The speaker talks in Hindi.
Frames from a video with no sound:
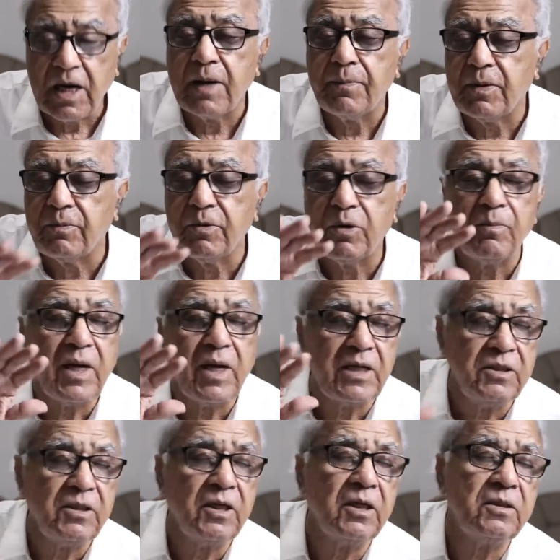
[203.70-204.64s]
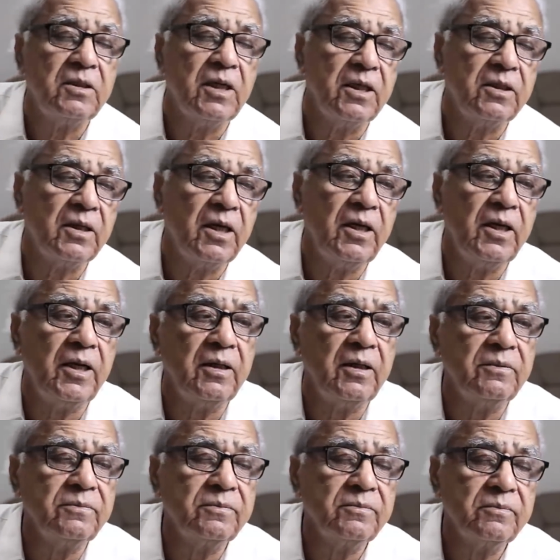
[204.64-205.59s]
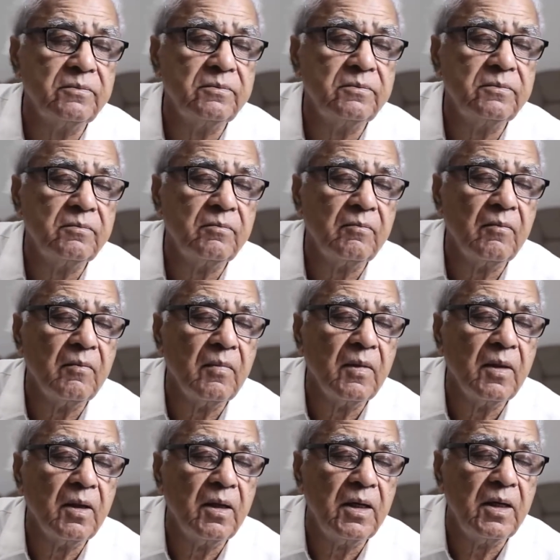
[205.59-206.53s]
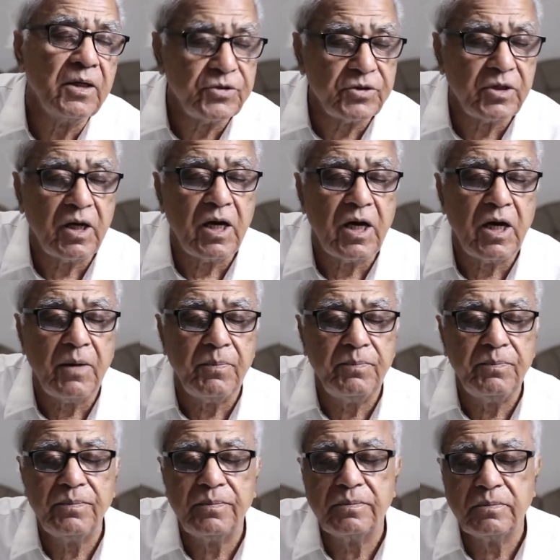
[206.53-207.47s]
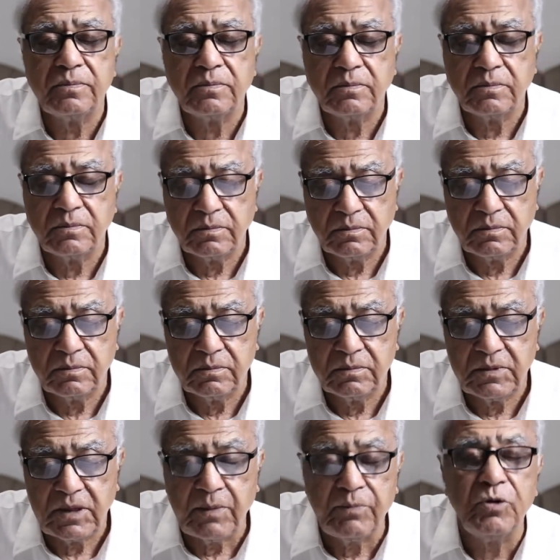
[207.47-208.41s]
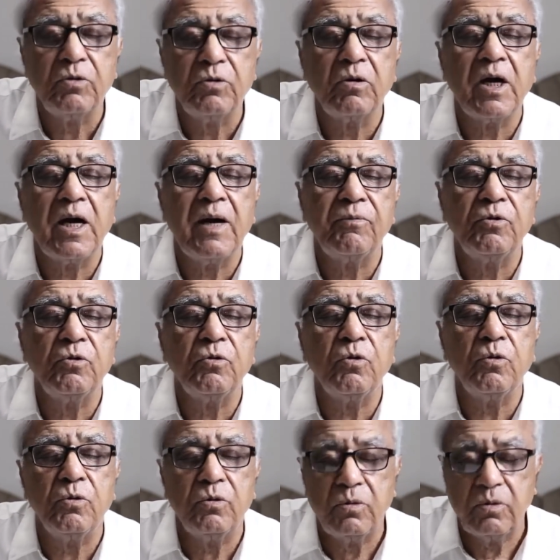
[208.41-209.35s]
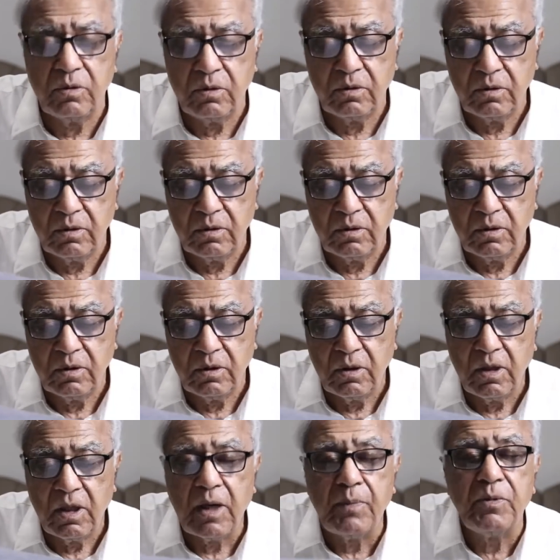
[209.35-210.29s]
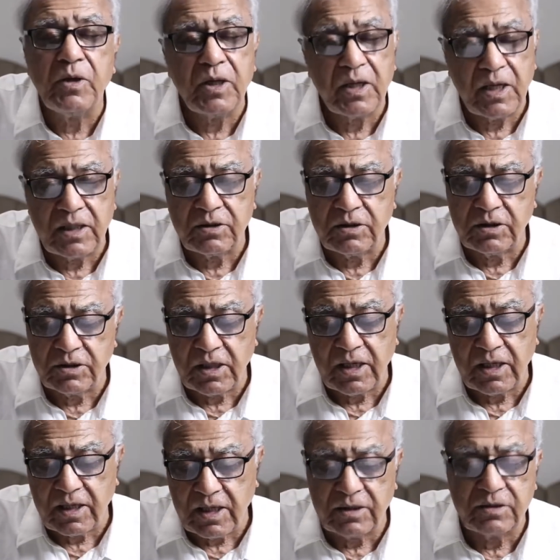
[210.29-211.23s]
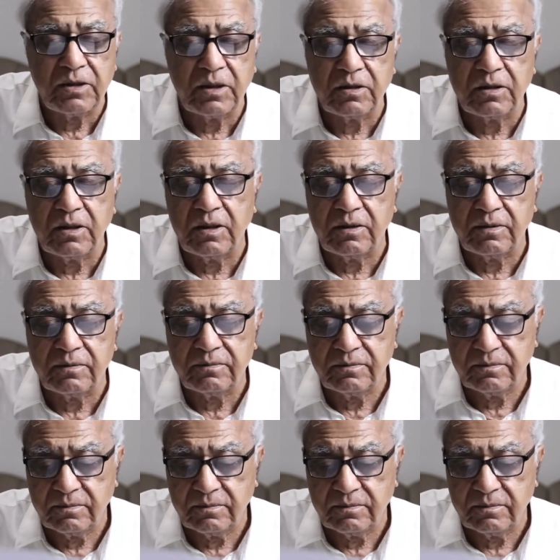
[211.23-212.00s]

आप अपने माजी का जायज़ा लें इस तरह आप अपनी रुकावटों को अपने रास्ते से हटा सकते हैं